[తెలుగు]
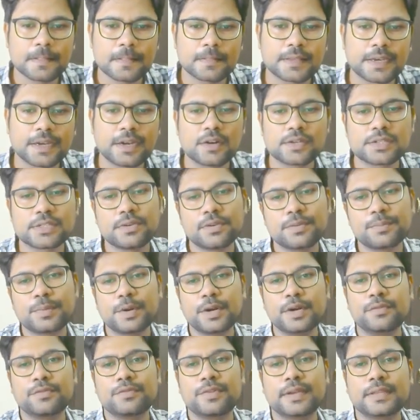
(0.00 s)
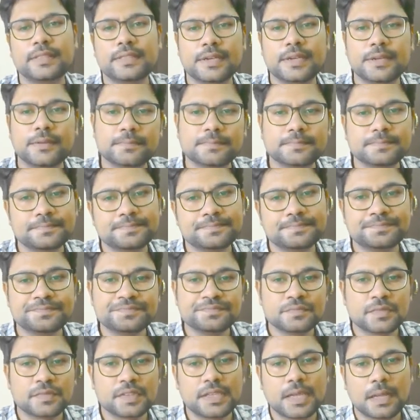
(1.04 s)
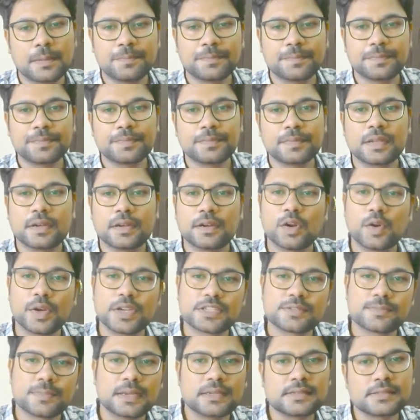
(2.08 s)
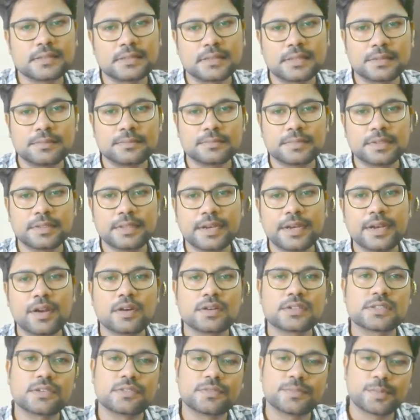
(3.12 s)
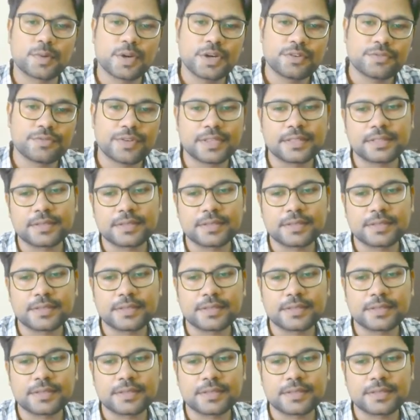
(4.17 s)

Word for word: త్రీ నాట్ సెవెన్ పాయింట్ ఫైవ్ త్రీ యా లోయెస్ట్ మార్క్స్ ఇంత త్రీ నాట్ సెవెన్ పాయింట్ ఫైవ్